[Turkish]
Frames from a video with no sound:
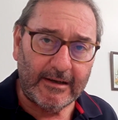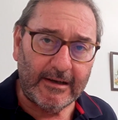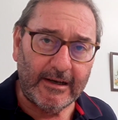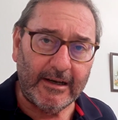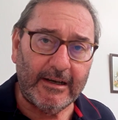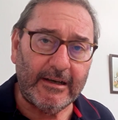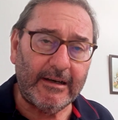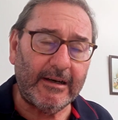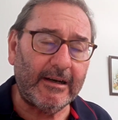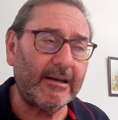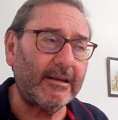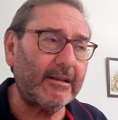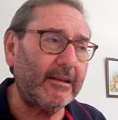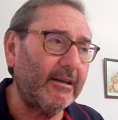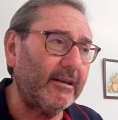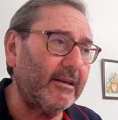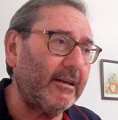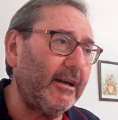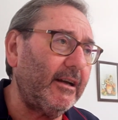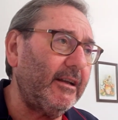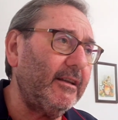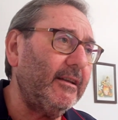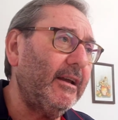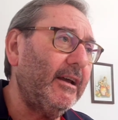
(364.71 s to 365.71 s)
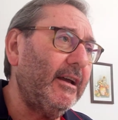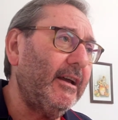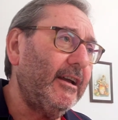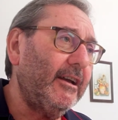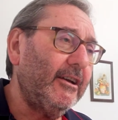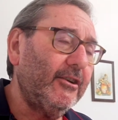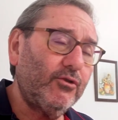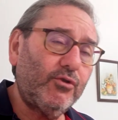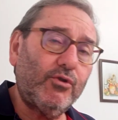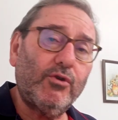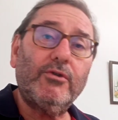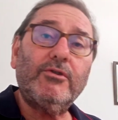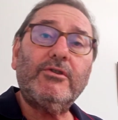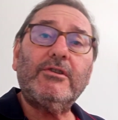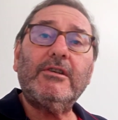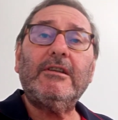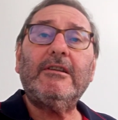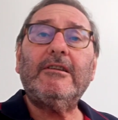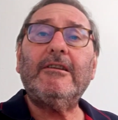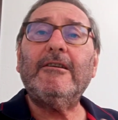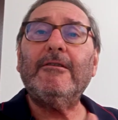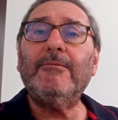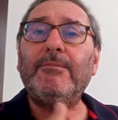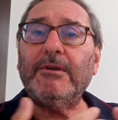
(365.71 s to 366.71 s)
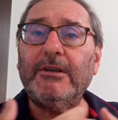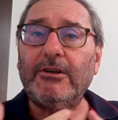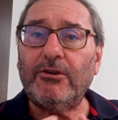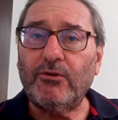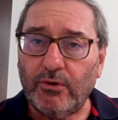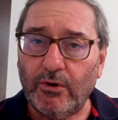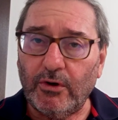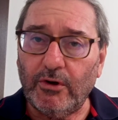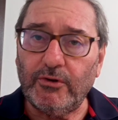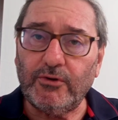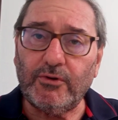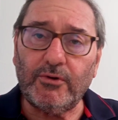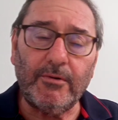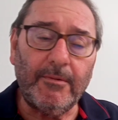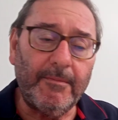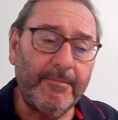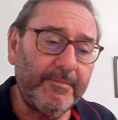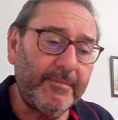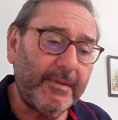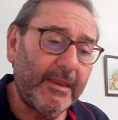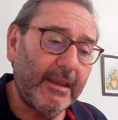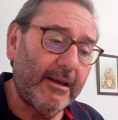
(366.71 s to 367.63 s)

kaynaklanan çok ciddi bir göç